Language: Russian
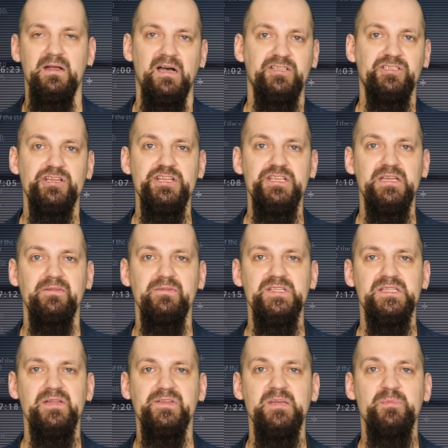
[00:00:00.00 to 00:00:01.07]
Открытие
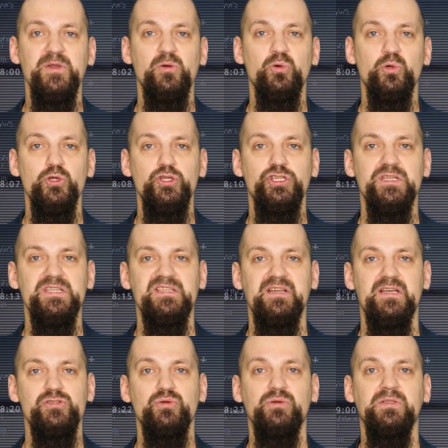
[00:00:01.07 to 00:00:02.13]
выставки приурочено
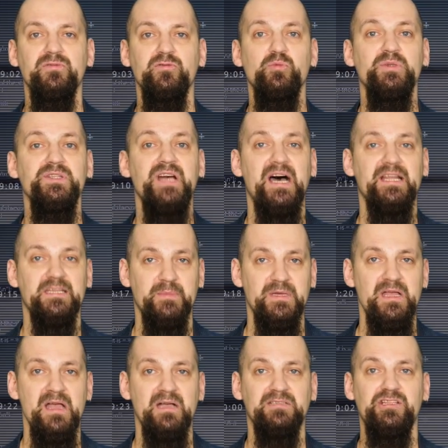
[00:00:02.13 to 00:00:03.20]
сразу к двум
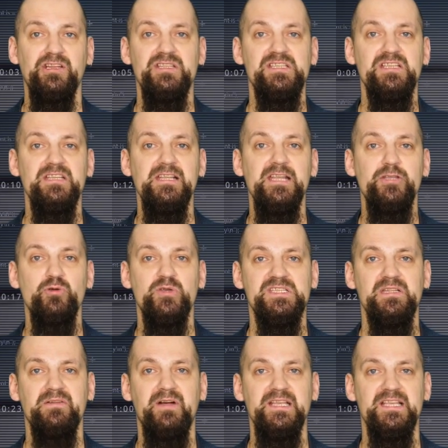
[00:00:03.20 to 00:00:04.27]
датам – к 30-летию
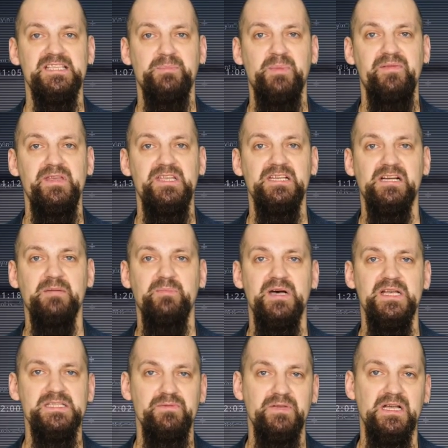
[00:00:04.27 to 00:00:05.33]
основания заповедника
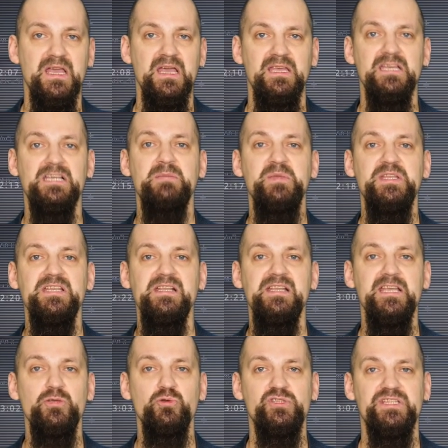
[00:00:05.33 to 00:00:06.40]
Пасвик и к
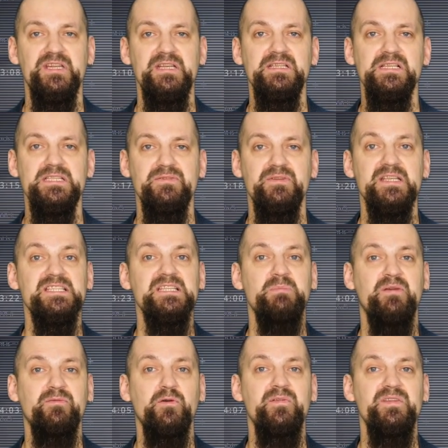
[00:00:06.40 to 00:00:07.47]
пятилетию строительства
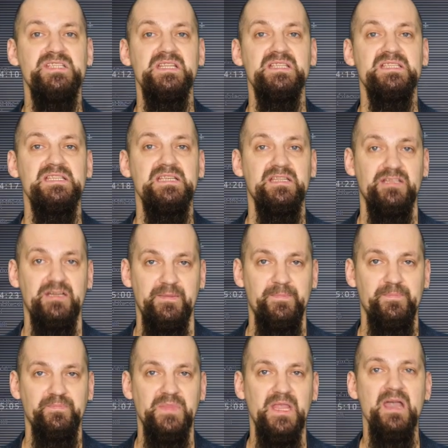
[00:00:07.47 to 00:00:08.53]
самого визит-центра.
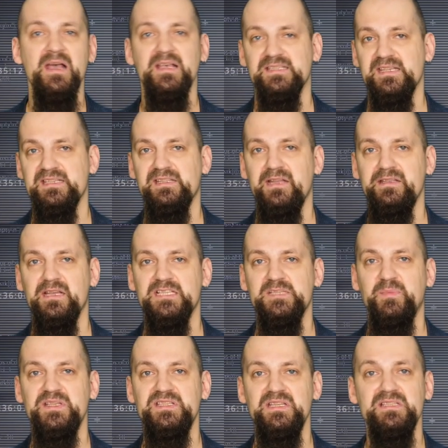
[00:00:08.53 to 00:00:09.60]
Создание
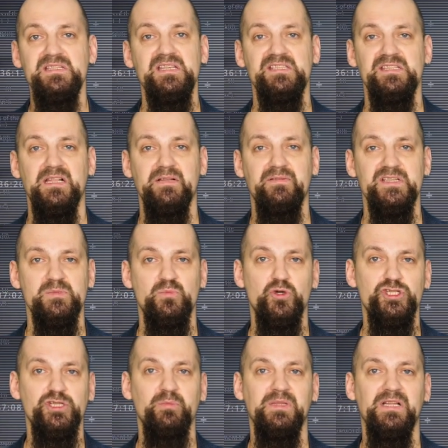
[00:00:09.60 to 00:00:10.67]
экспозиции стало
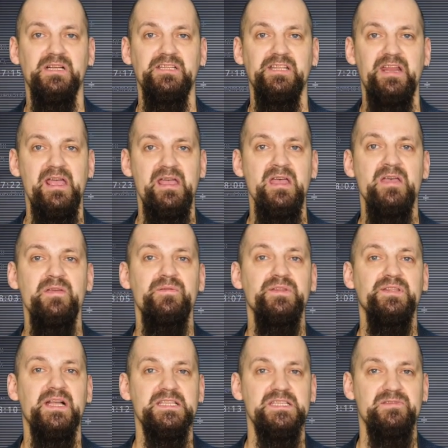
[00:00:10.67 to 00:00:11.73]
возможным благодаря
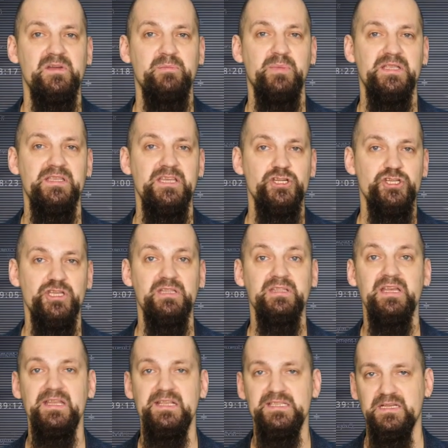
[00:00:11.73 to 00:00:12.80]
финансовой поддержке
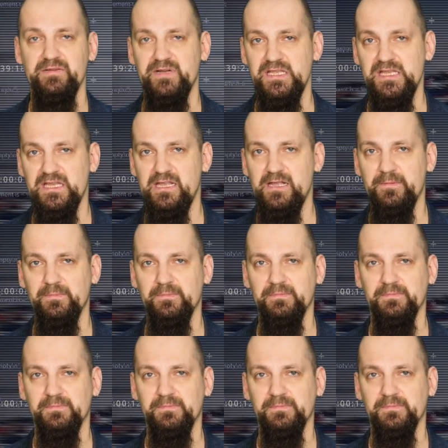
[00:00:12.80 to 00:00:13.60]
Норийского никеля.